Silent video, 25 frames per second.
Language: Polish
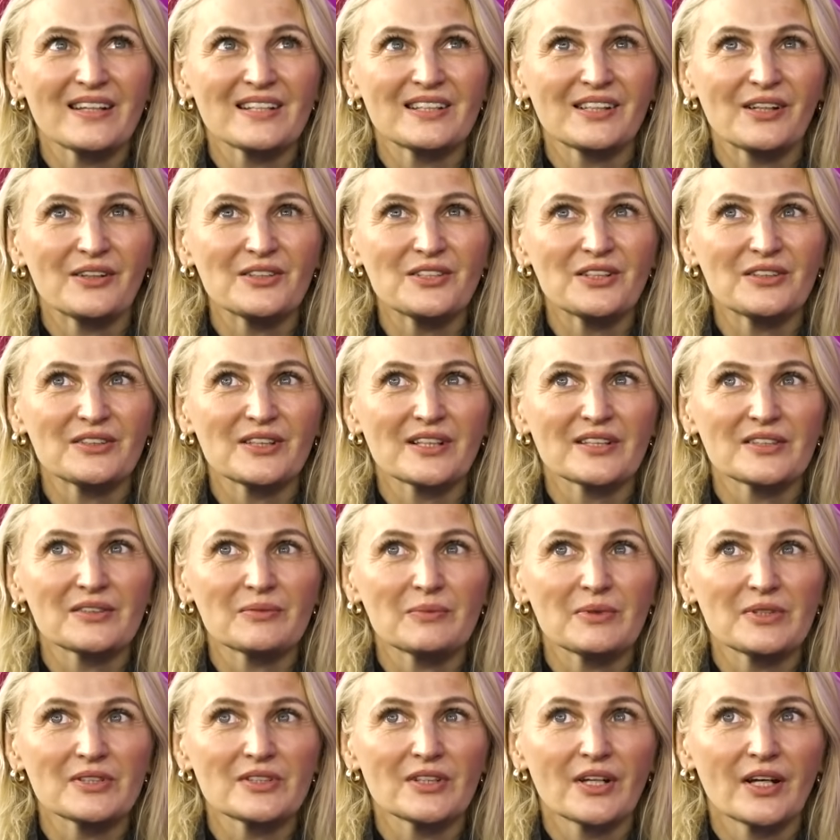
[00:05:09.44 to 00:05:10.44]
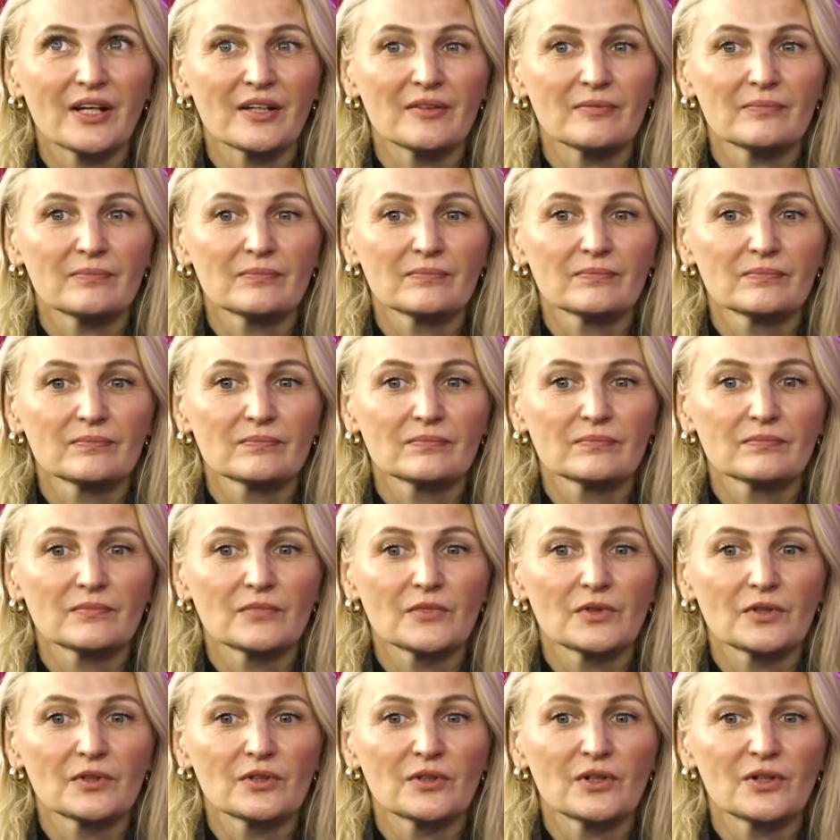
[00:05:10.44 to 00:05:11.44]
jeśli chodzi o transmisję,
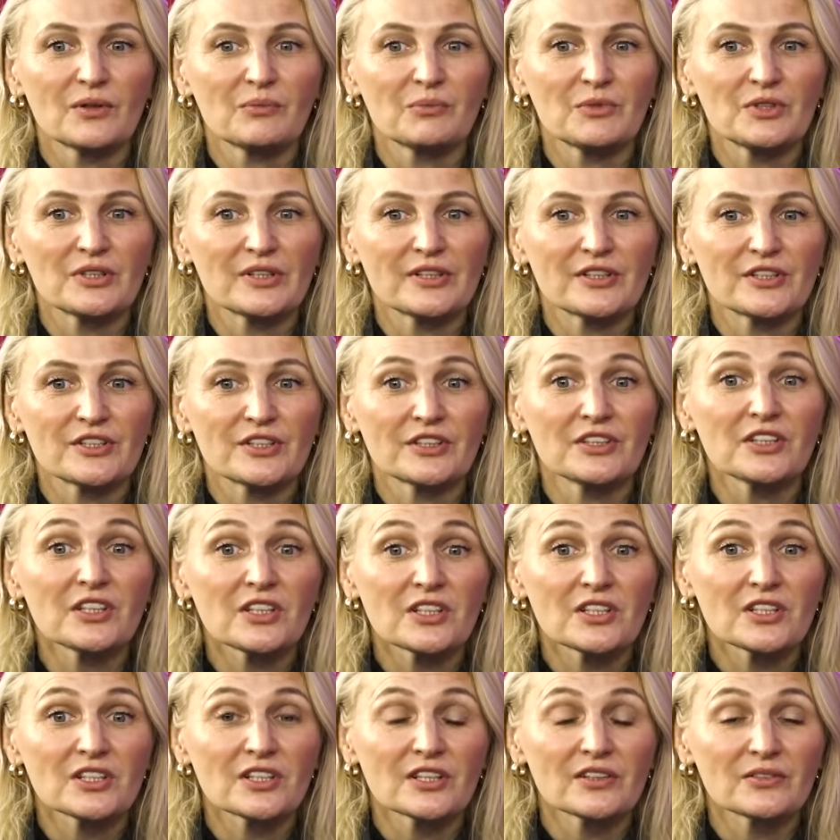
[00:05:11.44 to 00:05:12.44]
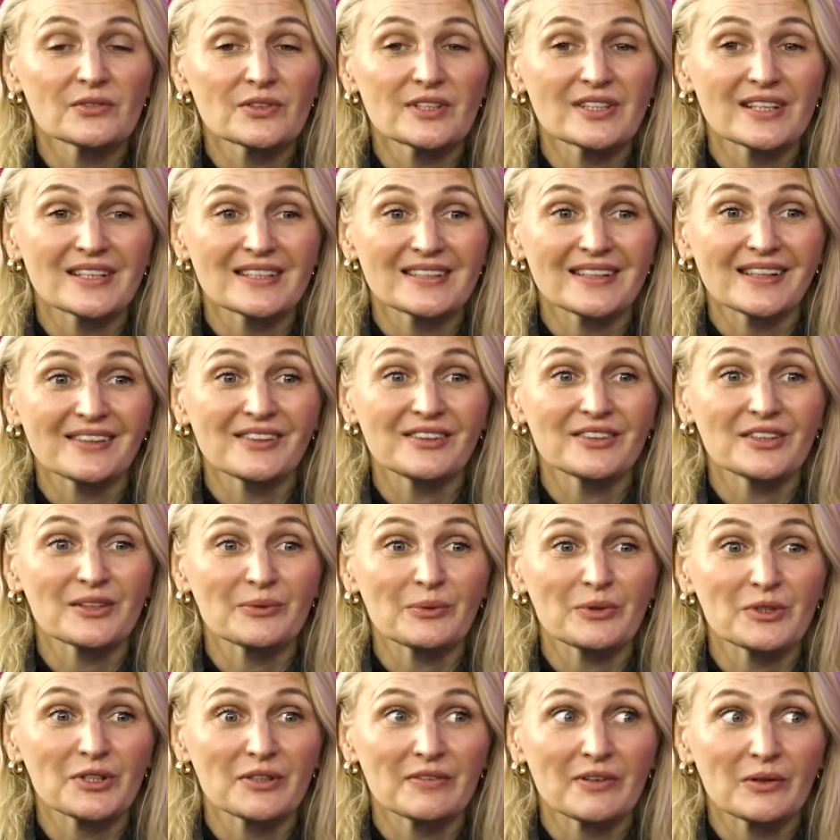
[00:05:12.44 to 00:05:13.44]
to myślę, że nikt się z nas tego
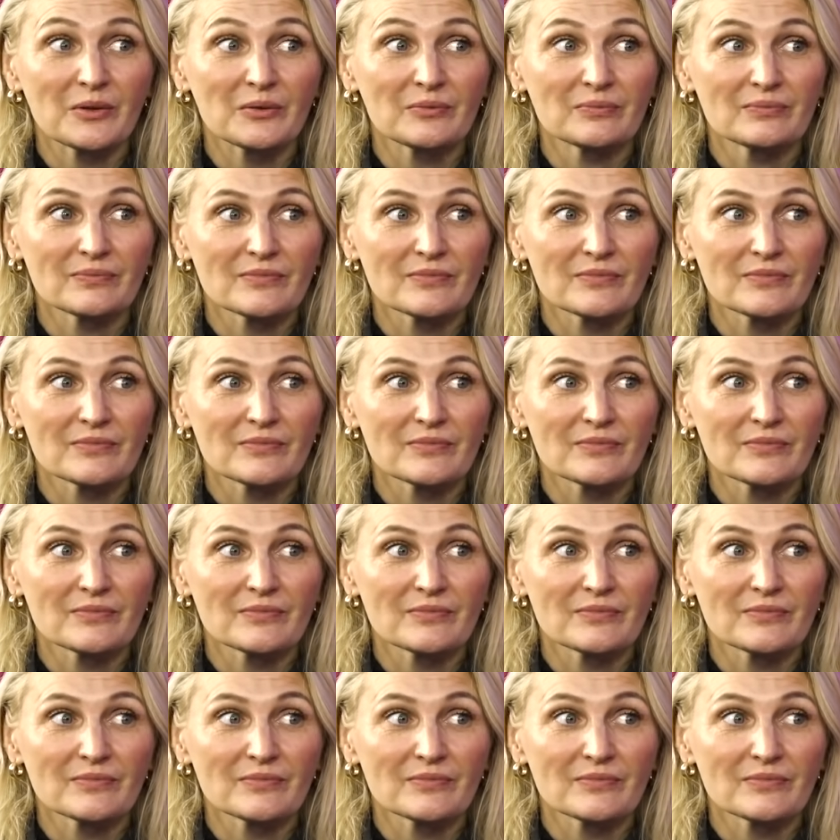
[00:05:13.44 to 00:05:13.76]
nie spodziewał,